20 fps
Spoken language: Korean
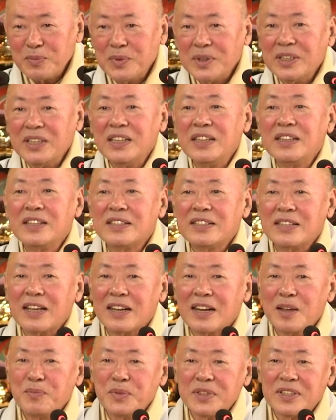뭐 있는
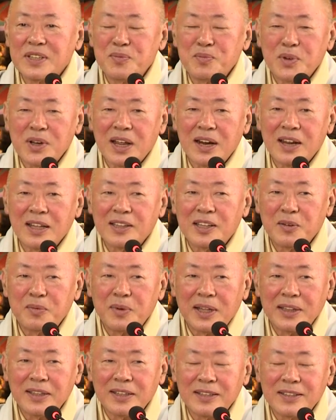사람이 선물 하나 더
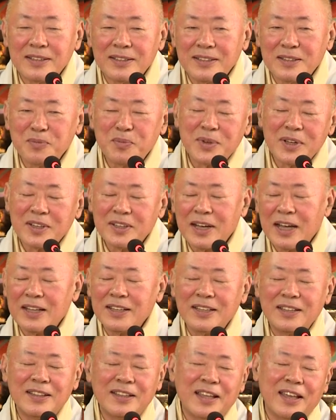받는 것은 별거
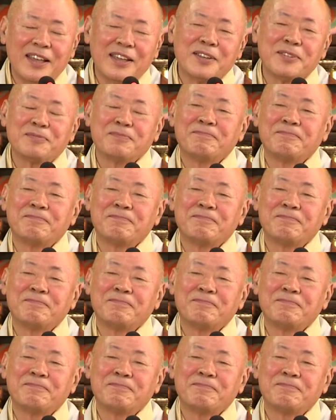아닌데